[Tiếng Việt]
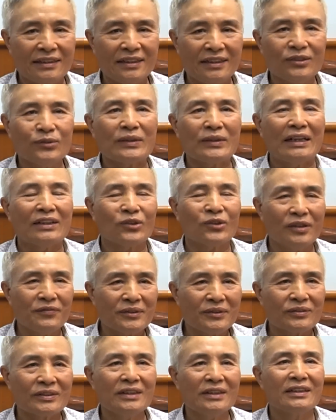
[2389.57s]
thì cũng lại nói
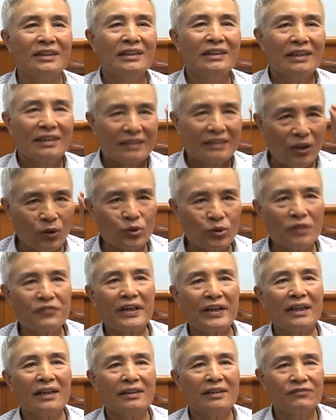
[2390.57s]
với đồng chí là sau đó
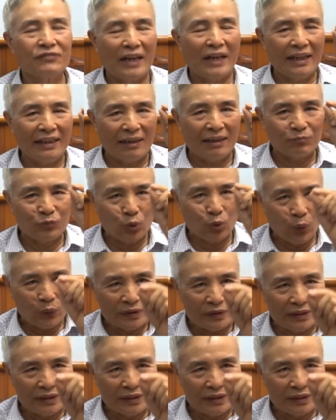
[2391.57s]
về về làm chủ